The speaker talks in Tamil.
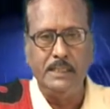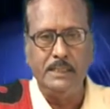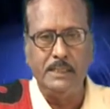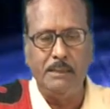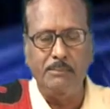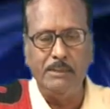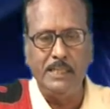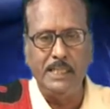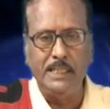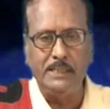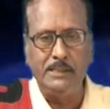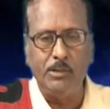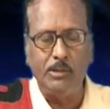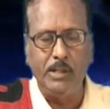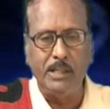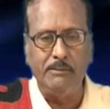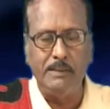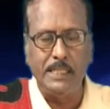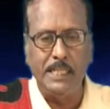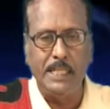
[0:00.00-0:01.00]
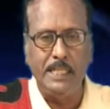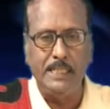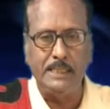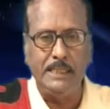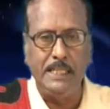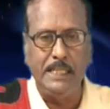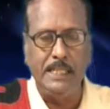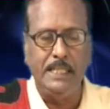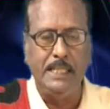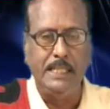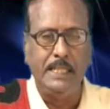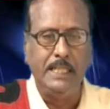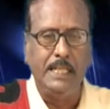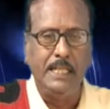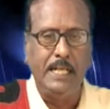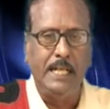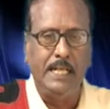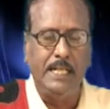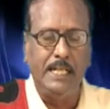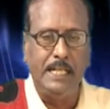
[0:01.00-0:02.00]
தமிழகத்தினுடைய வரலாற்றிலே
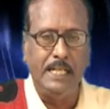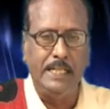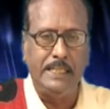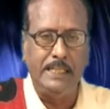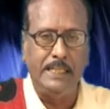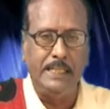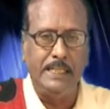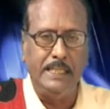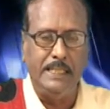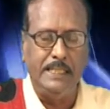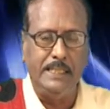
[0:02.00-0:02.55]
இன்றைக்கு